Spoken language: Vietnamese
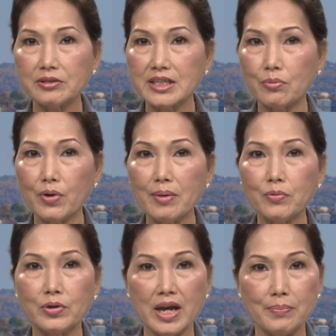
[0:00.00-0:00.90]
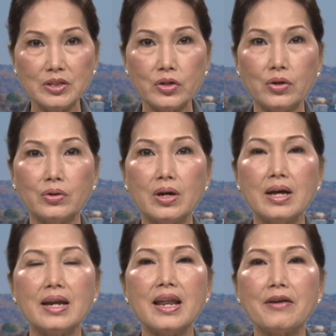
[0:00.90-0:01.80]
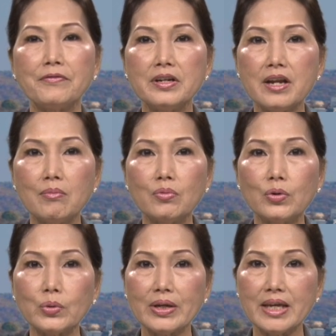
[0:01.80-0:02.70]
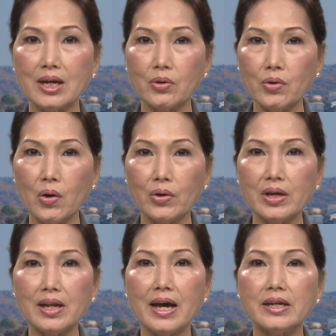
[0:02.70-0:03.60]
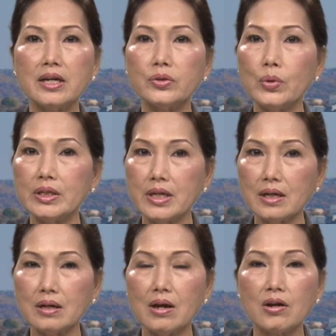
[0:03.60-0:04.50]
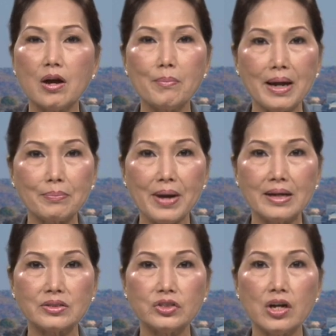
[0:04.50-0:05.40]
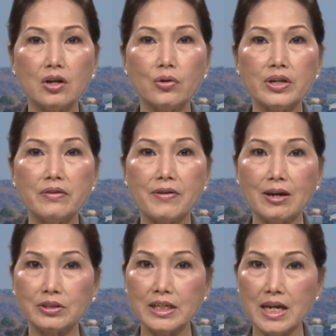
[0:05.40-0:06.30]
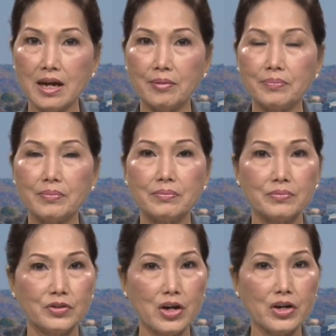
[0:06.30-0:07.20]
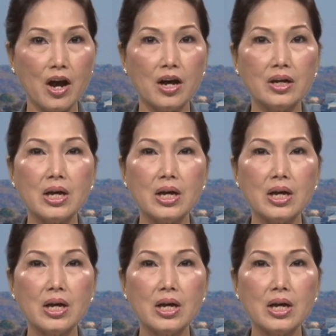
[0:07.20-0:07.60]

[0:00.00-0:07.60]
trang web của Capitol là phía đông của tòa nhà quốc hội là nơi duy nhất có mặt bằng cho lối đi vào thích hợp. Do đó,